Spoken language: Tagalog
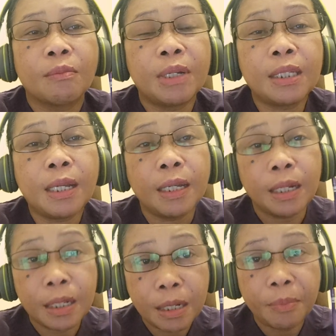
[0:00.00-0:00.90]
Basta
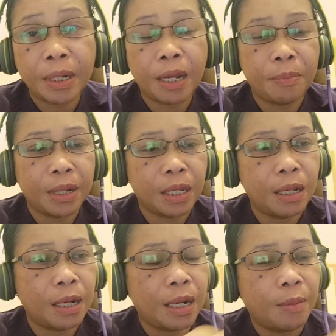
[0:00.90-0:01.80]
hindi siya
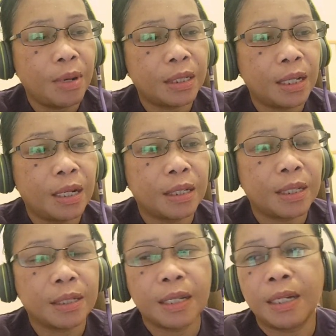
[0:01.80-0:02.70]
pinapakinggan habang siya
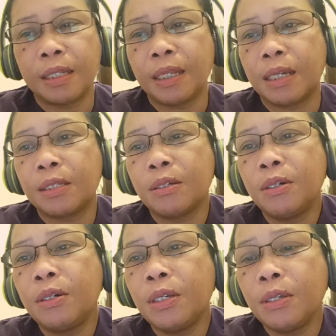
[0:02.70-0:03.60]
nagsasalita.
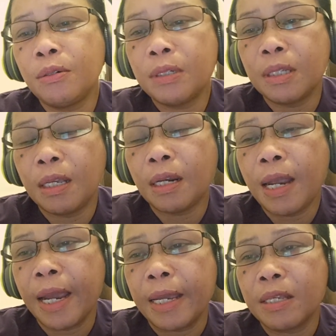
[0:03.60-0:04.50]
So, yung si
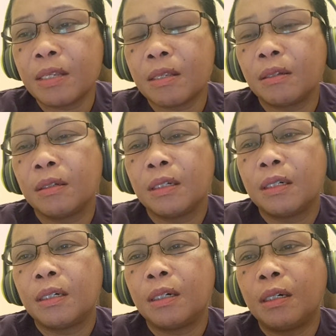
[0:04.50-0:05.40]
Rice,
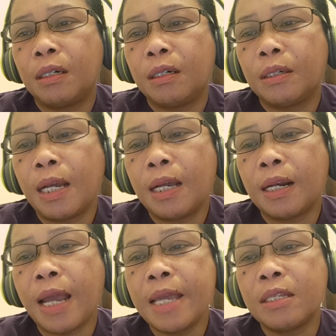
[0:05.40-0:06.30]
uh,
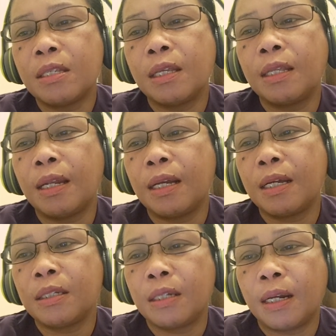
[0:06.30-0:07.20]
nag-rise din
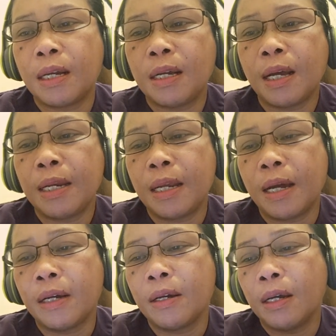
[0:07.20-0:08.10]
talaga siya ng
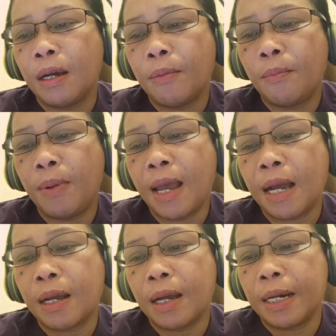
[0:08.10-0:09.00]
kanyang
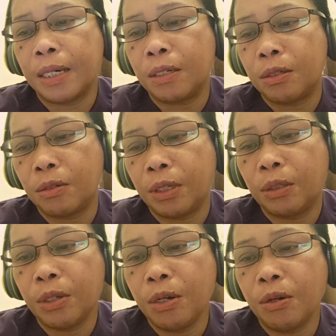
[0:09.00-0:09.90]
placard. So,
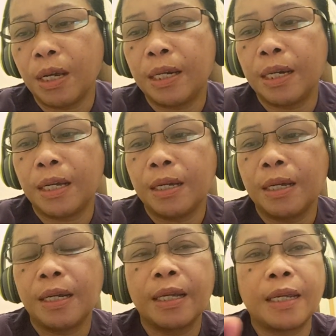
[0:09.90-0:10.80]
ito yung kanyang
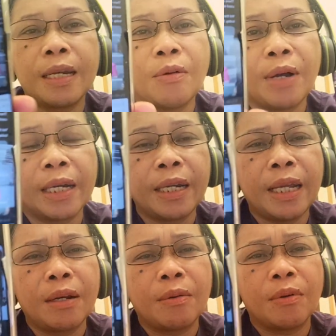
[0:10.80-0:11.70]
uh, ginawa
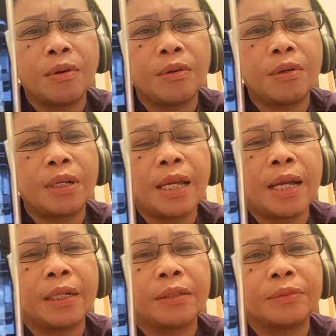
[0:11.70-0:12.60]
din. O, oh,
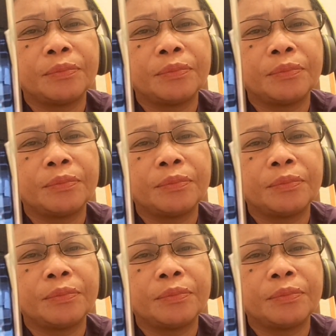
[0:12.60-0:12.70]
yan.